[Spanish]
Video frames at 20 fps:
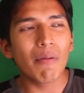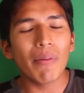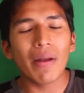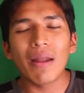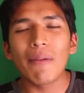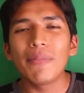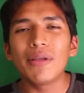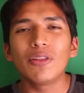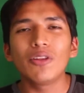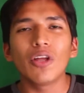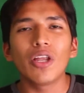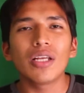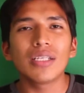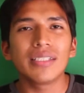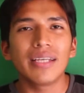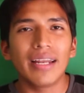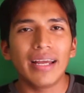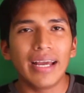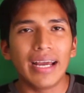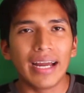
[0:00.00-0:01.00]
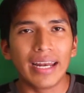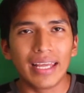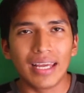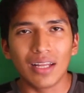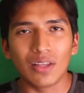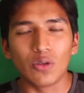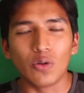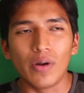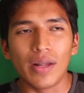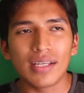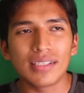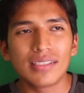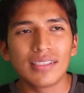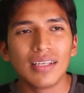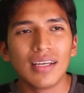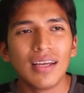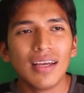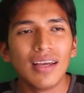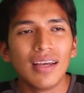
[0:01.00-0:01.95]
Para mí todas eran caricaturas.